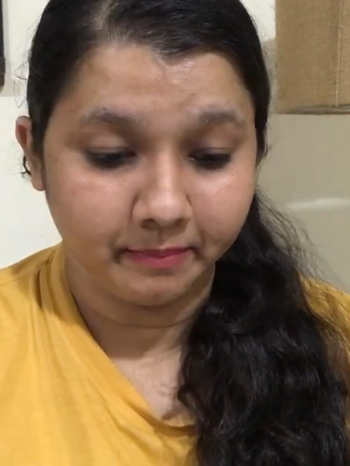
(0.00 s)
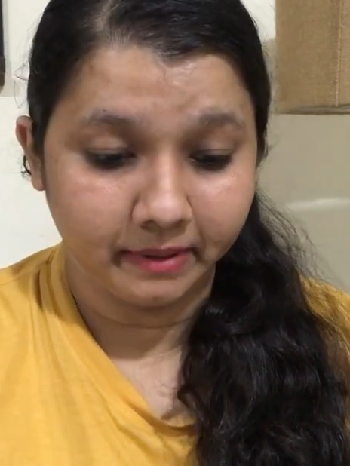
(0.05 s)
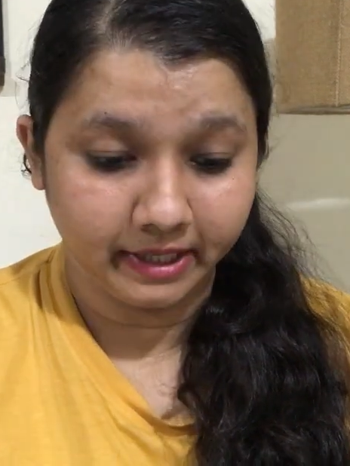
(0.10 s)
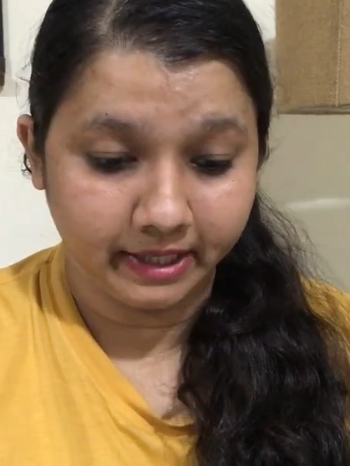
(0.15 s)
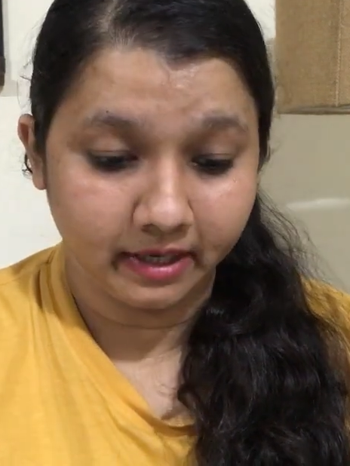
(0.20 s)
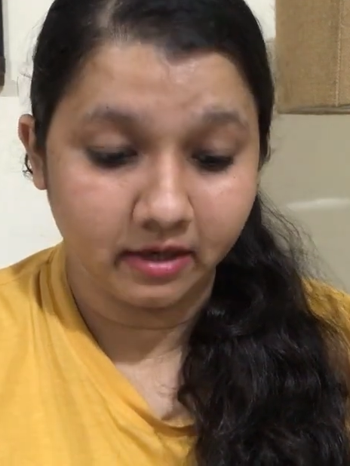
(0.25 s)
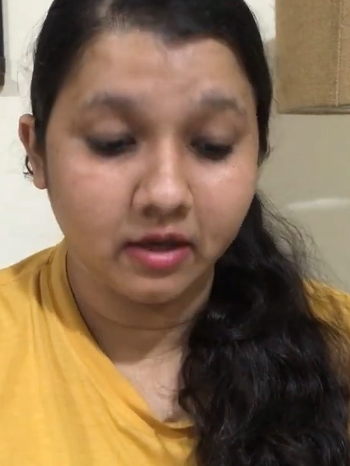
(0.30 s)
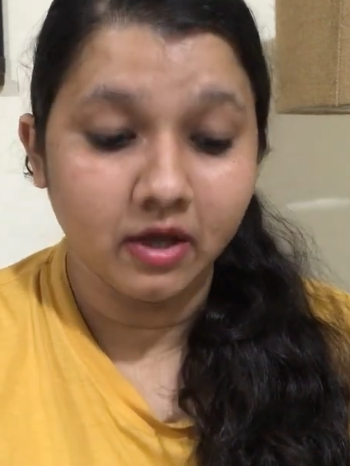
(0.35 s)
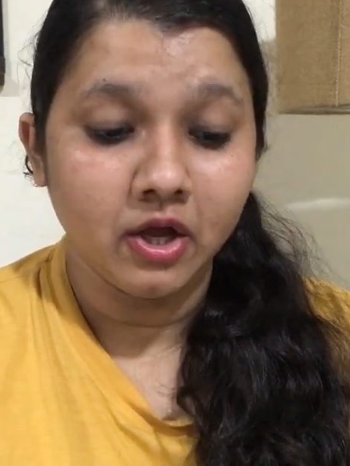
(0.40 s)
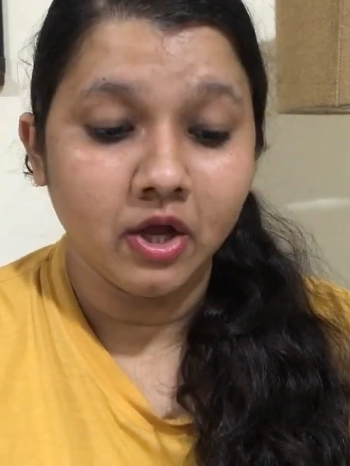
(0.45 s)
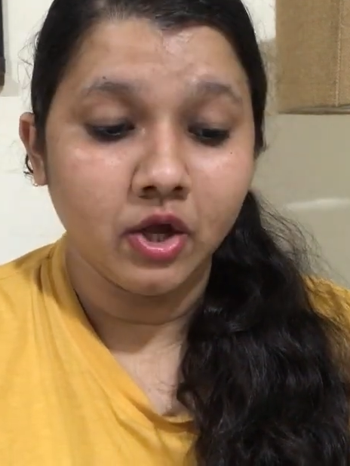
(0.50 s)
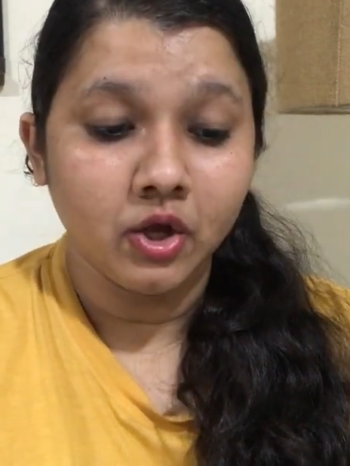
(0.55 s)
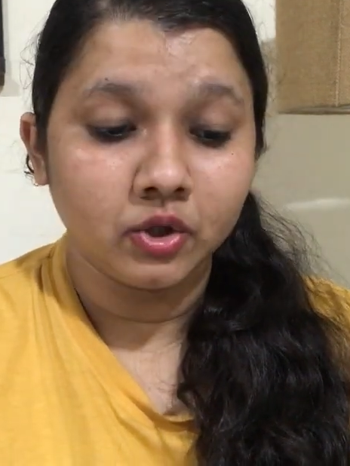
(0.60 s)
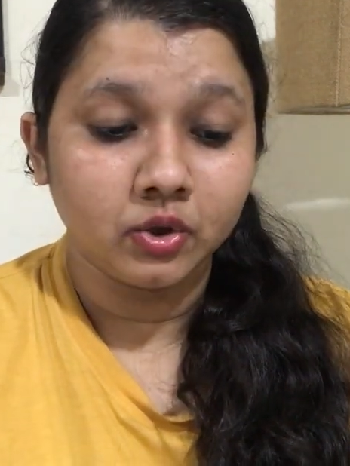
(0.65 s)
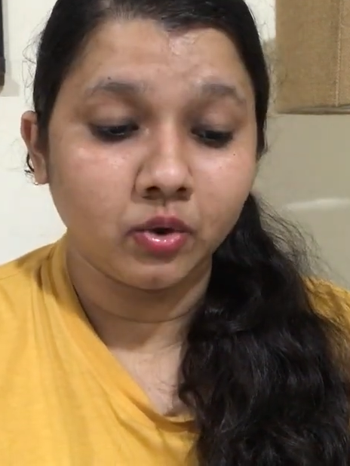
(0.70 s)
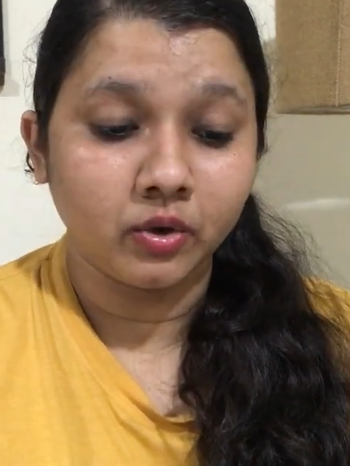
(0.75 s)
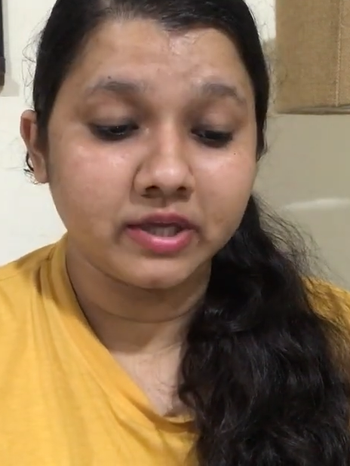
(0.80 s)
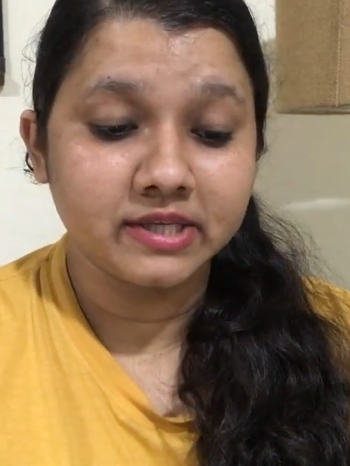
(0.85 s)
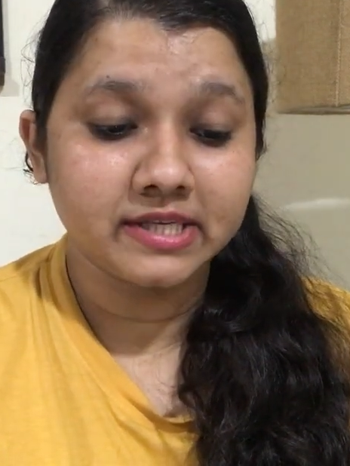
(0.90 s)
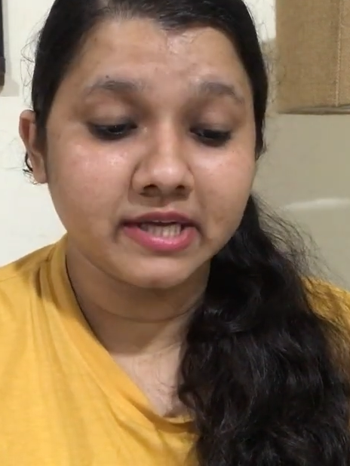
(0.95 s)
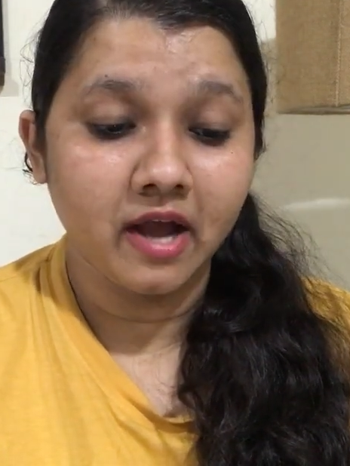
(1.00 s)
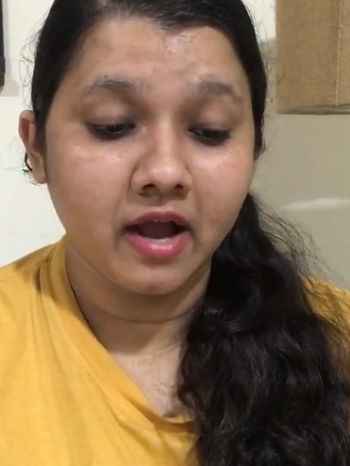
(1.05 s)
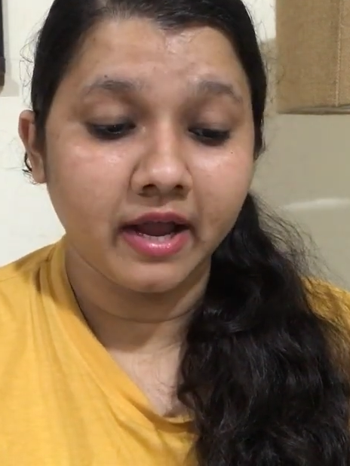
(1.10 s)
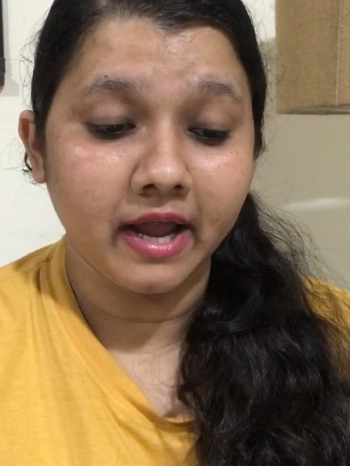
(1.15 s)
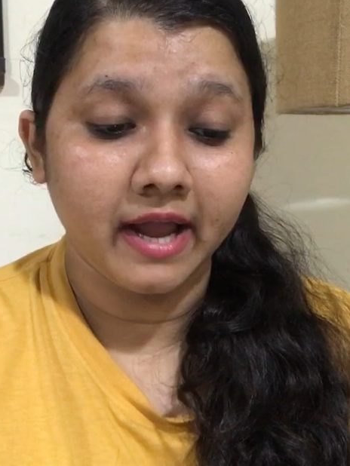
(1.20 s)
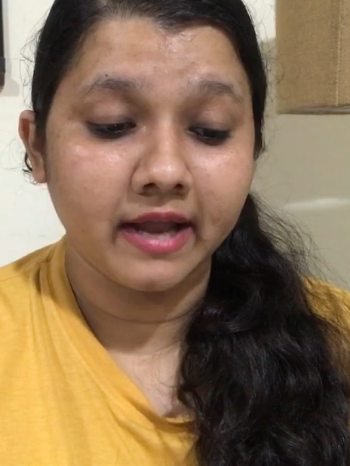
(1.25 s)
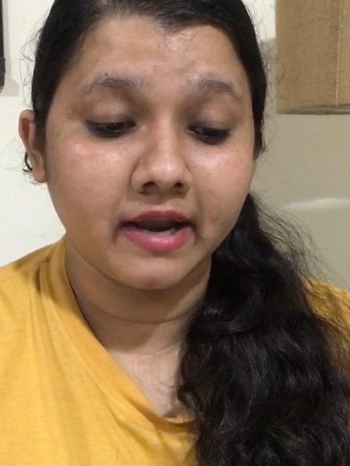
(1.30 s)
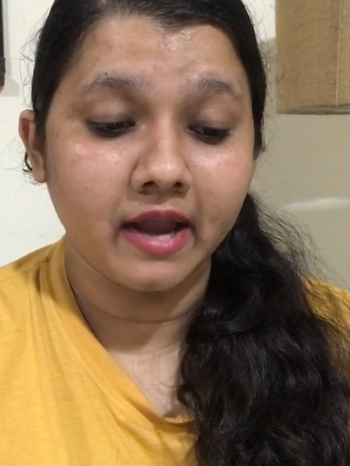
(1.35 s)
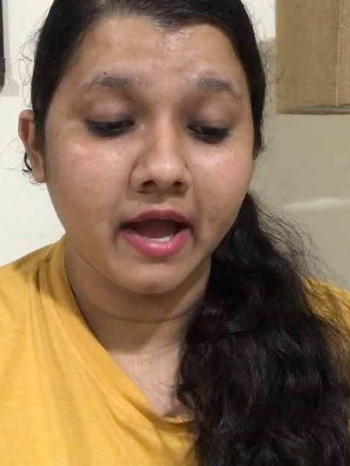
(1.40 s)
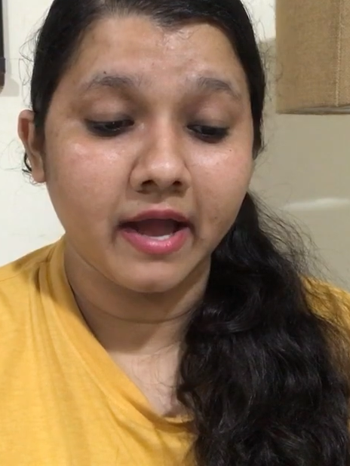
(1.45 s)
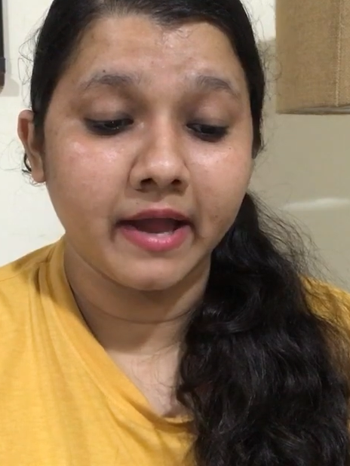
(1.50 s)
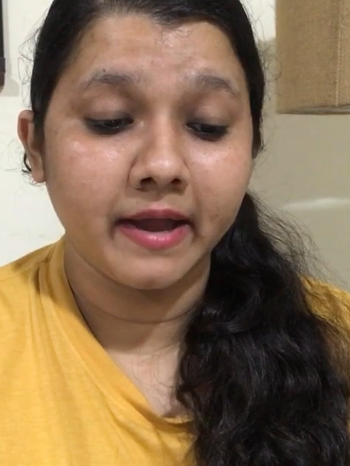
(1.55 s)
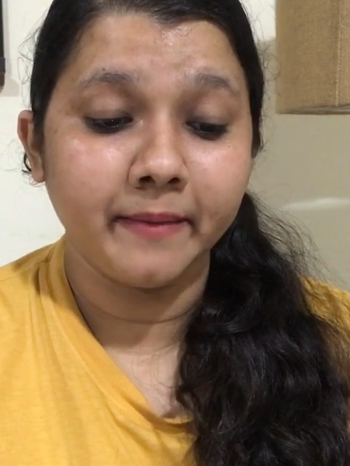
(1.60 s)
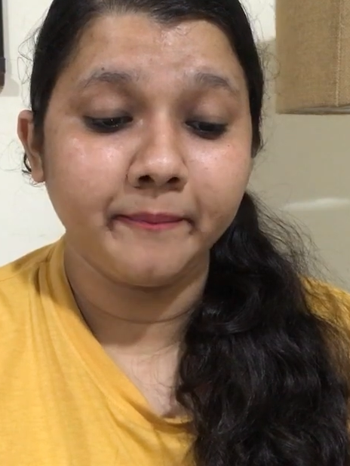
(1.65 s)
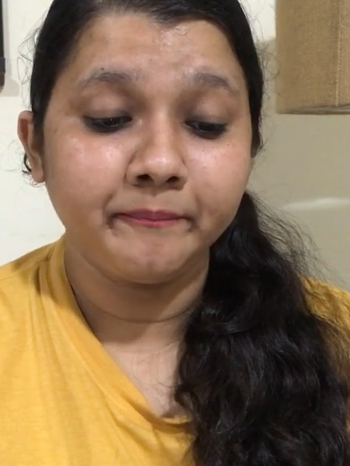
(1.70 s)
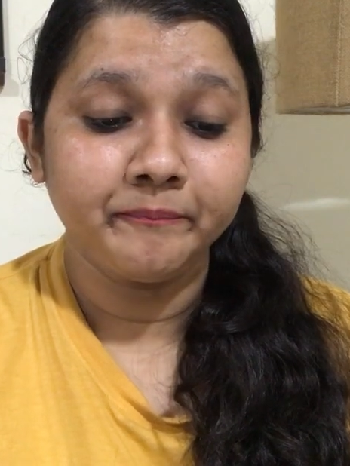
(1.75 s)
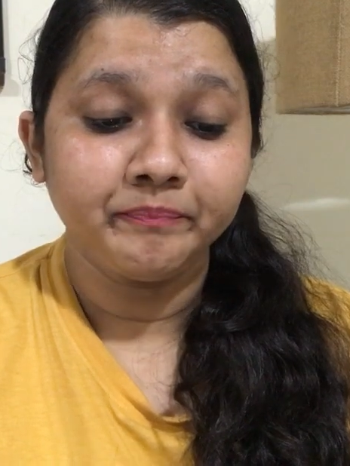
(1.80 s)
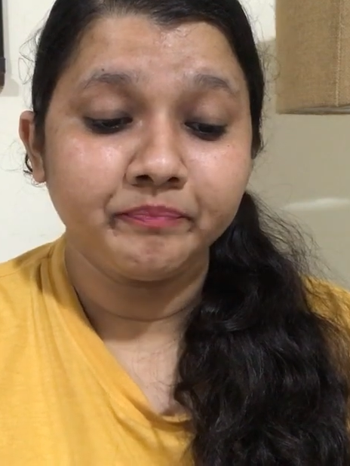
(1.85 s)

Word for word: पटेल तो किसी का कहना है